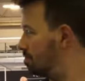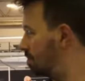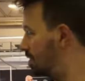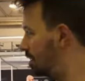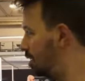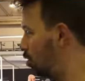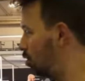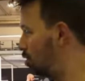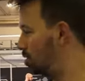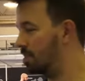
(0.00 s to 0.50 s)

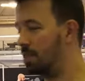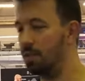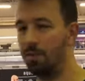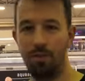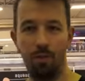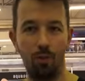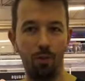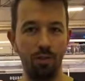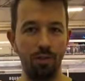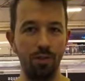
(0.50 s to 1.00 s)
hier
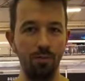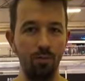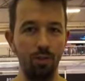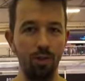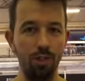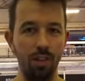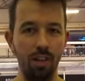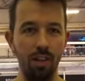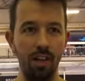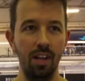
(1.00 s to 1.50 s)
ausgefochten
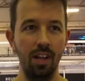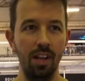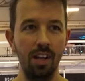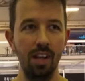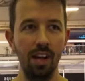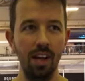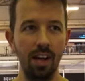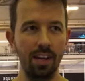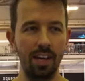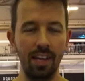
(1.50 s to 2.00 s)
wurde,
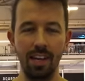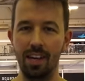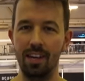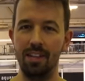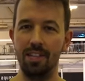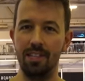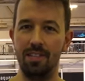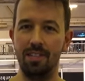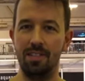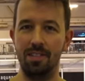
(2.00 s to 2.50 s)
ging
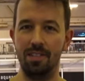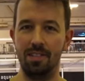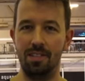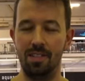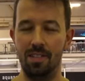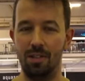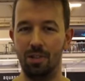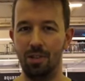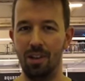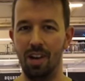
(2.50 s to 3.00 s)
alles
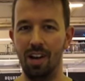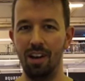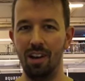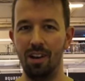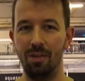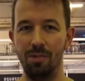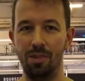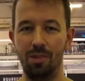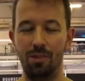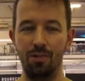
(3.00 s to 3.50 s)
sehr schnell,
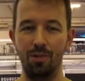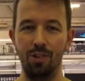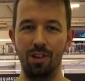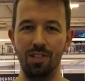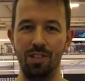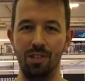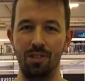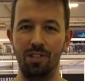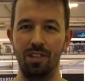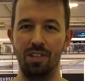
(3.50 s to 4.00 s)
habe ich
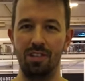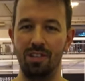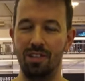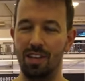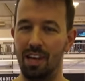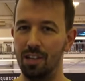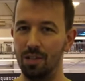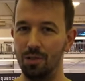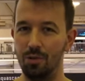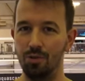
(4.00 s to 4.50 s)
gehört. Also die hatten
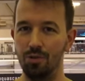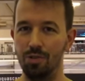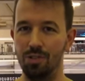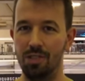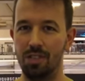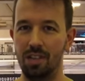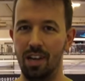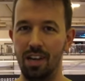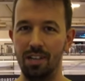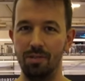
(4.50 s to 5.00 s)
drei Stunden
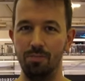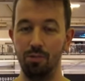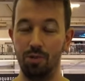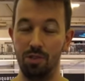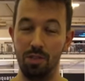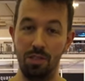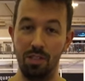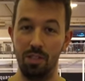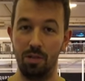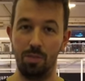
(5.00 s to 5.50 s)
Zeit,
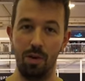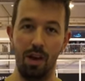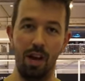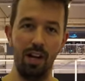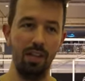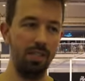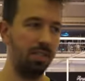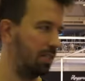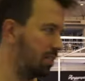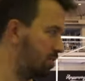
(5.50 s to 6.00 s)
mussten sich
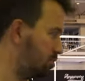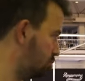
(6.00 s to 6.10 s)
beeilen. Es sind